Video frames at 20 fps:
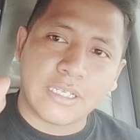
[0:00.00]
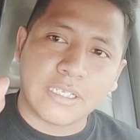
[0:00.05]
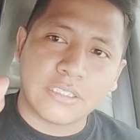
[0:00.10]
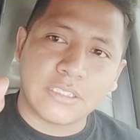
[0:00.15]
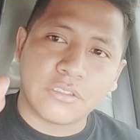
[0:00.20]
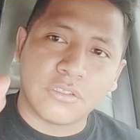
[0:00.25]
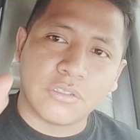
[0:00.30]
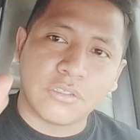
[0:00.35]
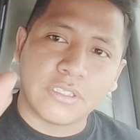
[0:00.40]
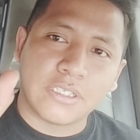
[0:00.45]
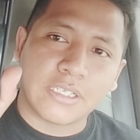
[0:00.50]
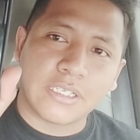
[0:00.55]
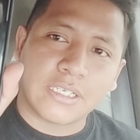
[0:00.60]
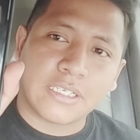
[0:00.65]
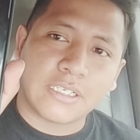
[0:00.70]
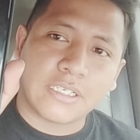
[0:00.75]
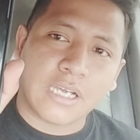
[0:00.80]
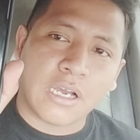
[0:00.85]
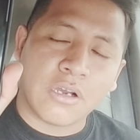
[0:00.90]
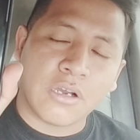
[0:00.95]
es
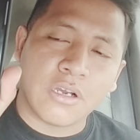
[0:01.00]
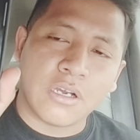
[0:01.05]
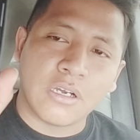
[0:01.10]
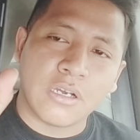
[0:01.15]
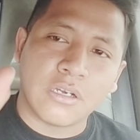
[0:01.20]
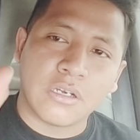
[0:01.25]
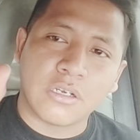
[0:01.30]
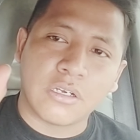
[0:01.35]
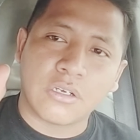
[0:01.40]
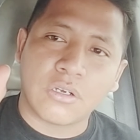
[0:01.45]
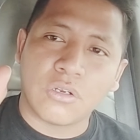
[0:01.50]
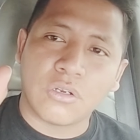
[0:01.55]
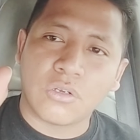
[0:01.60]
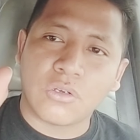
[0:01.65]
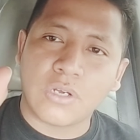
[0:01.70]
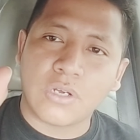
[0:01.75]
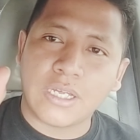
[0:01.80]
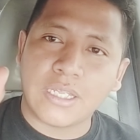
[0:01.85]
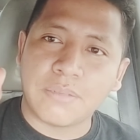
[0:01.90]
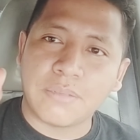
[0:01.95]
donde ah,
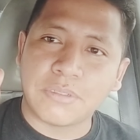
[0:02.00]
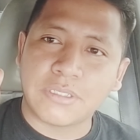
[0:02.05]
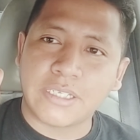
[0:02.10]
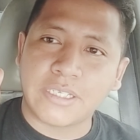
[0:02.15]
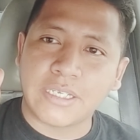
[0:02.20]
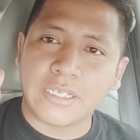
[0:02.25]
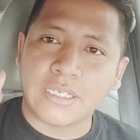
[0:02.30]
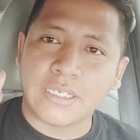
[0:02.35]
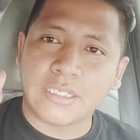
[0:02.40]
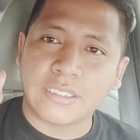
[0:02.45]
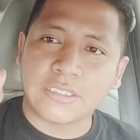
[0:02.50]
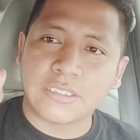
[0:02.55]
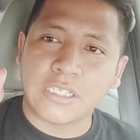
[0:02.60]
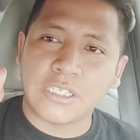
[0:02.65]
coloco cada vez que